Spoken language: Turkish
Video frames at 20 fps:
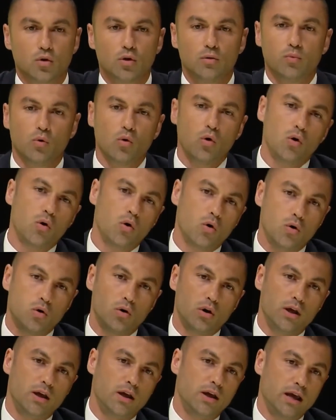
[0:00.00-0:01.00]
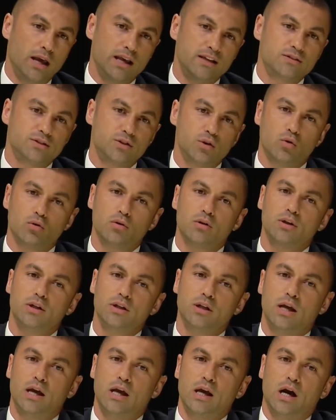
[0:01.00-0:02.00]
görüp o e, eski
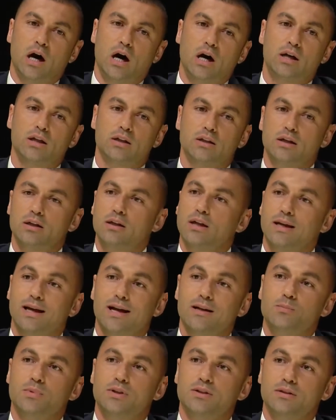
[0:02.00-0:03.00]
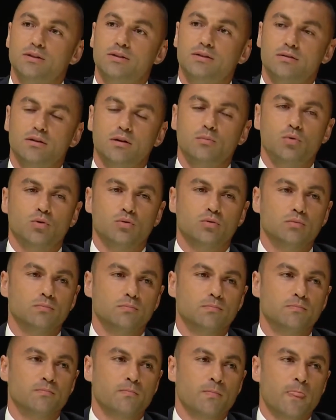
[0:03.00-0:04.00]
olayın akıllarına gelmesini
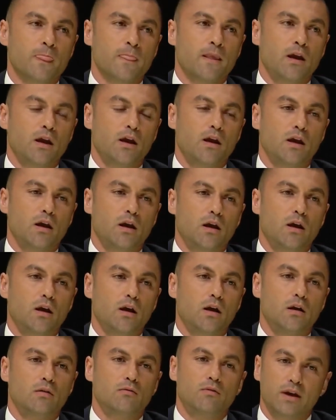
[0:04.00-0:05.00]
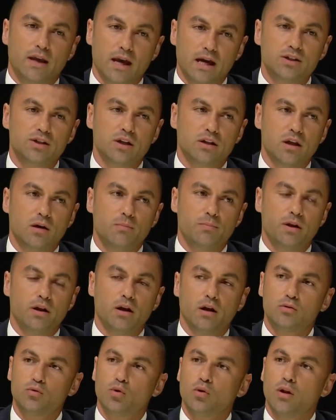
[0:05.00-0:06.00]
istemiyordum. E, ve gerçekten
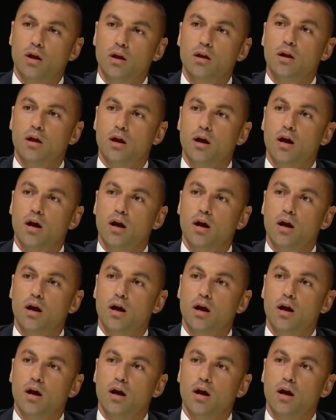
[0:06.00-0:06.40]
penaltı Ama olan